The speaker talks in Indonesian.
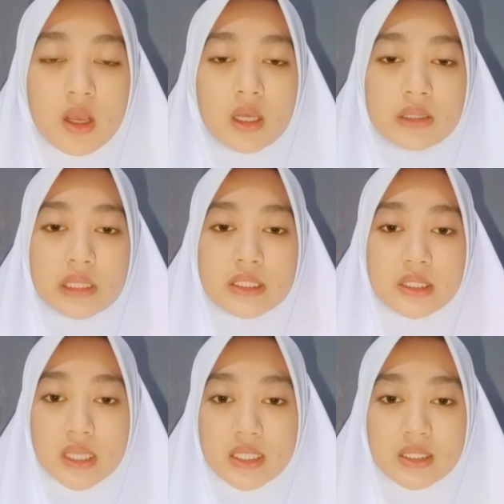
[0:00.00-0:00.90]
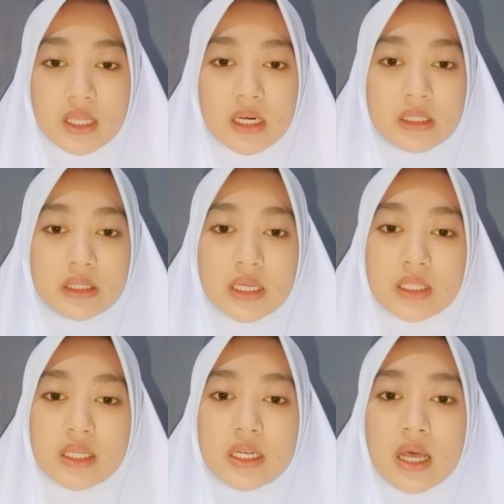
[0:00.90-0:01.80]
Testis terletak
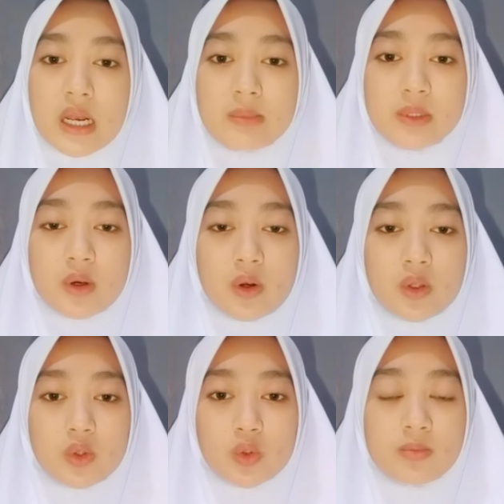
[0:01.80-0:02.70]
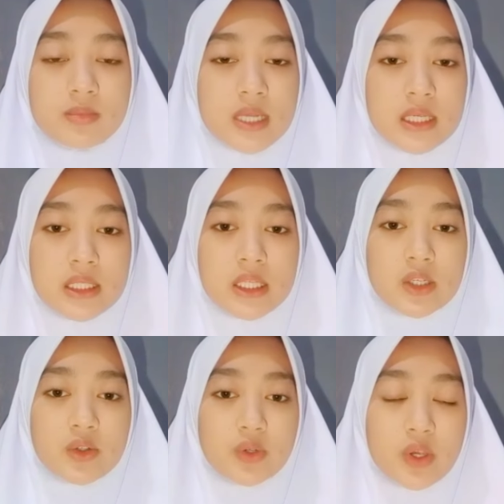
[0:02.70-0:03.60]
di dalam skrotum dan
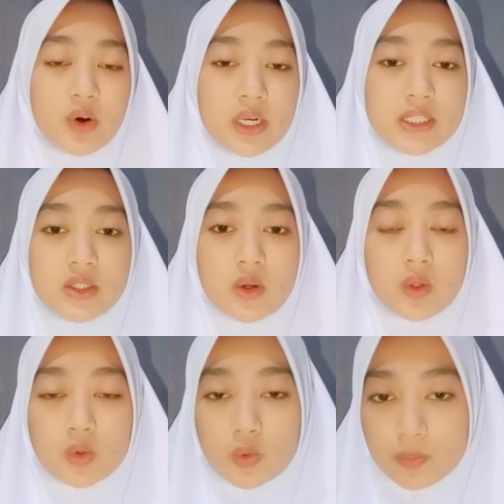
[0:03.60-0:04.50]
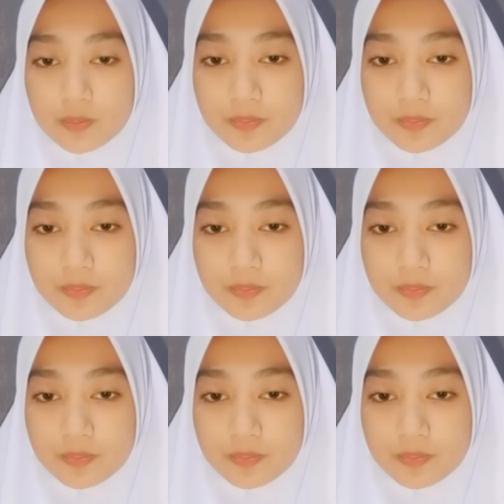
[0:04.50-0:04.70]
dilindungi oleh skrotum.